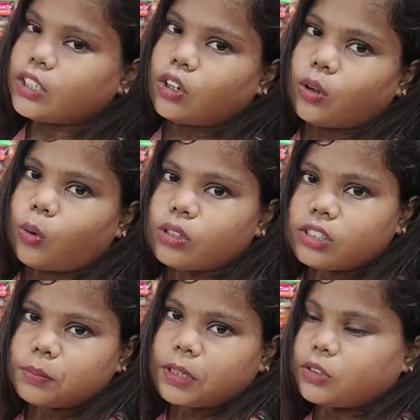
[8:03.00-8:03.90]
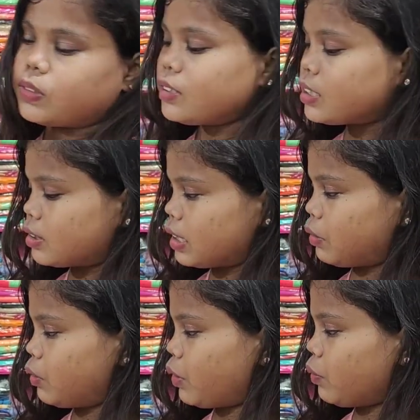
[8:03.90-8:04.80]
இதோட ஹோல்சேல் ப்ரைஸ் வந்து சிக்ஸ்
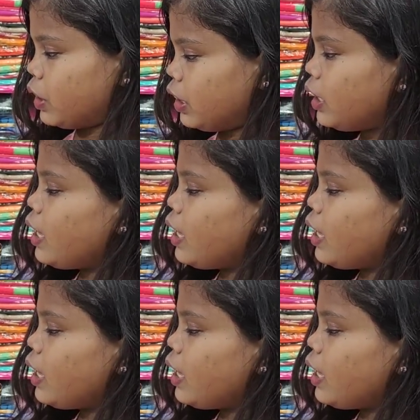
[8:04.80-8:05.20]
செவன்டி ஃபைவ் வருது